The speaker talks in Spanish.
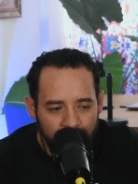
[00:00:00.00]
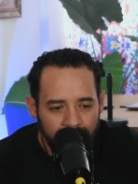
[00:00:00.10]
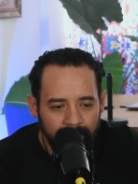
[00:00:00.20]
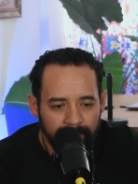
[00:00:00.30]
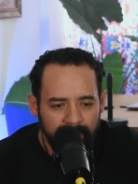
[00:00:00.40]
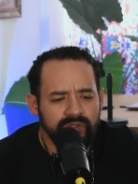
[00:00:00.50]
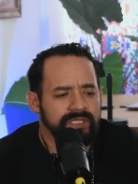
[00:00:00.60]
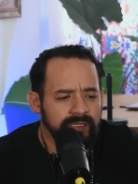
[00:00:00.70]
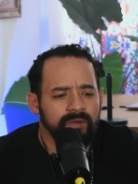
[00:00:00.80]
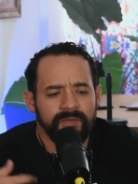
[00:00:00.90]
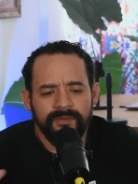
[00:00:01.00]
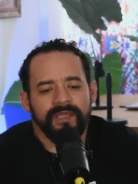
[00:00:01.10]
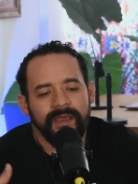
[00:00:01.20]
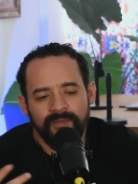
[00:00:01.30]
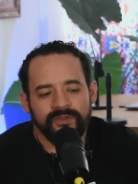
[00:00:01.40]
Eh, pero sí
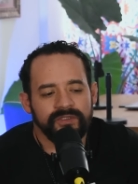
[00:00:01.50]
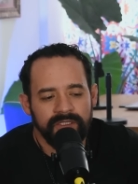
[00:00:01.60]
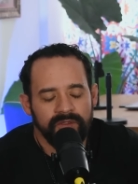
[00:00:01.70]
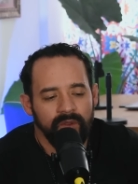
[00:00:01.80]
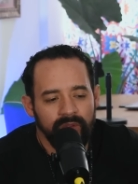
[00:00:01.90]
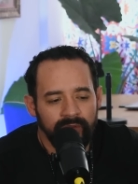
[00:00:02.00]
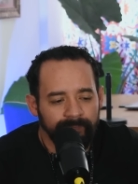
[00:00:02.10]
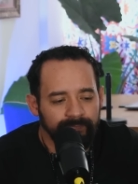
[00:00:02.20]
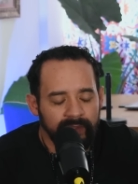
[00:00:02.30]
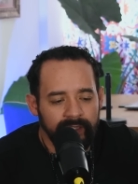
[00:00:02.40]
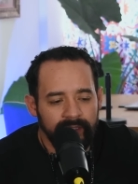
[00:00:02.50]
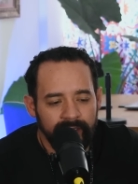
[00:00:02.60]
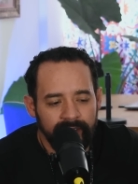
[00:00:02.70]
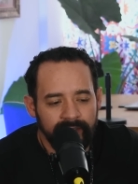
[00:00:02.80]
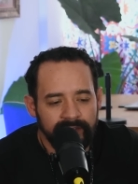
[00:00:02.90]
convivíamos y todo.
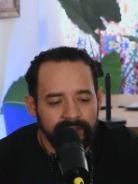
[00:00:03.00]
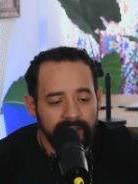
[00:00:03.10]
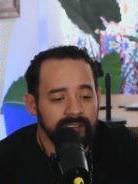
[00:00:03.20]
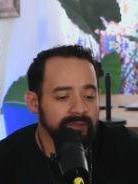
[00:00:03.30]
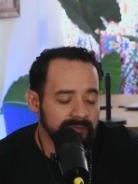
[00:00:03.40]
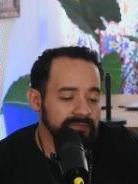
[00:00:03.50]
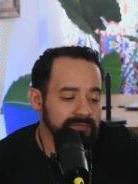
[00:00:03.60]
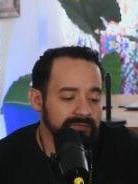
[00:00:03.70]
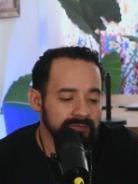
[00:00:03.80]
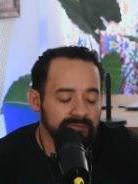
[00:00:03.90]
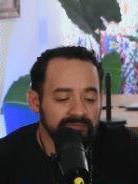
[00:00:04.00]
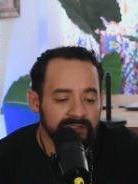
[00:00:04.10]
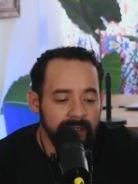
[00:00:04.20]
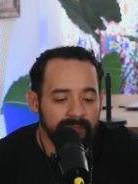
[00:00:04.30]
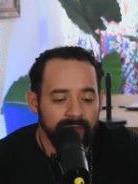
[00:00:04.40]
Eh, y sí, un
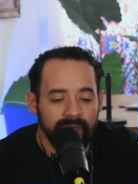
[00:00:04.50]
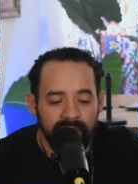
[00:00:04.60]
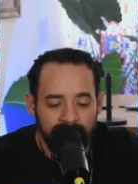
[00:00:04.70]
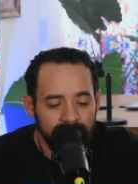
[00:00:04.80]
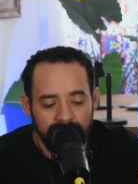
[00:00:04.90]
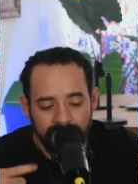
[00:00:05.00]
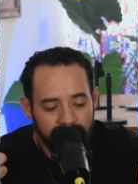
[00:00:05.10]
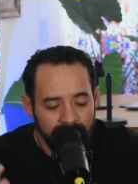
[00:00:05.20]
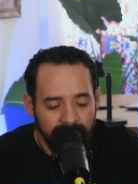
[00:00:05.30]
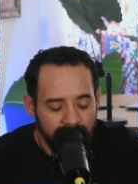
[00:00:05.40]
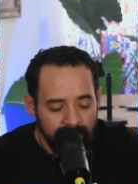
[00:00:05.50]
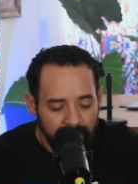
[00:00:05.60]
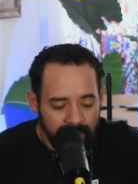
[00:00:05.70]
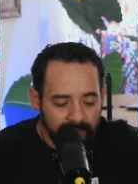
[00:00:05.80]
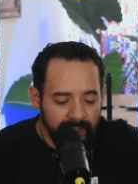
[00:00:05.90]
tiempo cuando
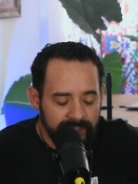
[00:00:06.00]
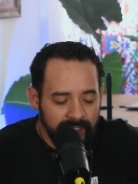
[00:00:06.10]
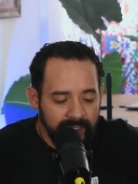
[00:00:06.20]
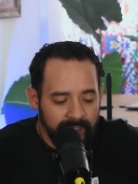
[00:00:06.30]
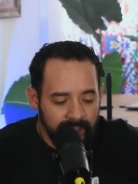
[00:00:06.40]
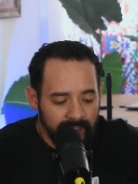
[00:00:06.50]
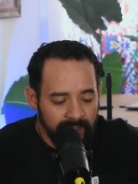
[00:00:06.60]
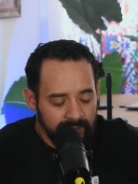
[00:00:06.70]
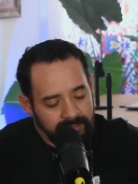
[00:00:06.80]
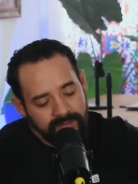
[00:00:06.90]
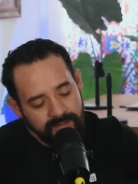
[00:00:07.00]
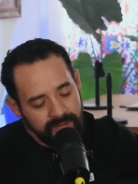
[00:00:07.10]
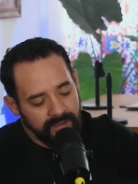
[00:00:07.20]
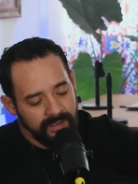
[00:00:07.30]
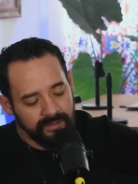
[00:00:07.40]
pasa
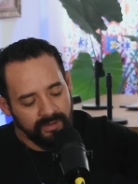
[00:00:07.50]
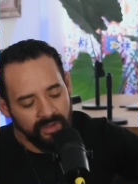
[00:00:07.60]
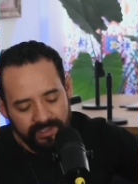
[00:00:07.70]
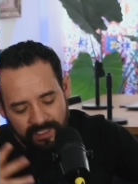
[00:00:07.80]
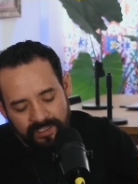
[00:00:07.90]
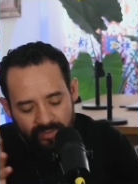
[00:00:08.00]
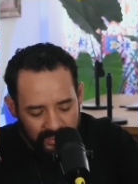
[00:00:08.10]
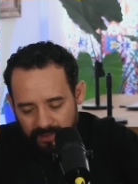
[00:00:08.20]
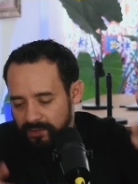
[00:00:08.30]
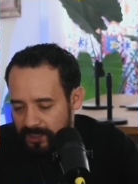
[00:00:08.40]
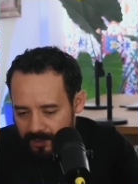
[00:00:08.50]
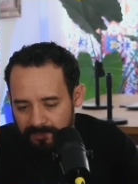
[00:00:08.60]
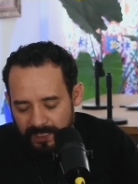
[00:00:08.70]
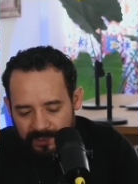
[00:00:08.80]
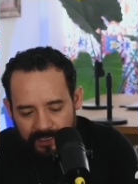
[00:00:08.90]
eh, toda esta situación que
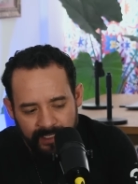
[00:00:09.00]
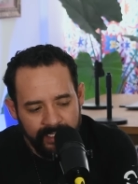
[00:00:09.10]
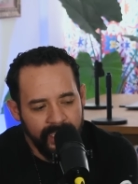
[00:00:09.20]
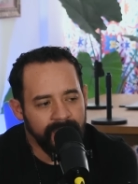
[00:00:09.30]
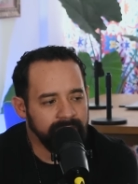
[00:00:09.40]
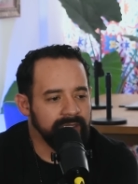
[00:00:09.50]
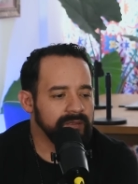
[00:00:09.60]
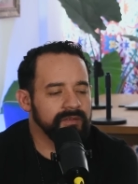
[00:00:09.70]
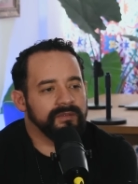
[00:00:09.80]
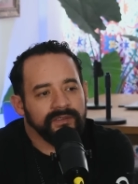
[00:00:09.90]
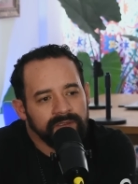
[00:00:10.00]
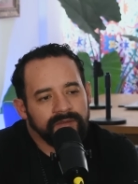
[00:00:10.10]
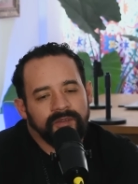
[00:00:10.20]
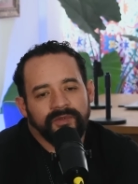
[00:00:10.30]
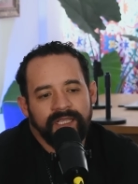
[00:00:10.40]
platiqué ya de cómo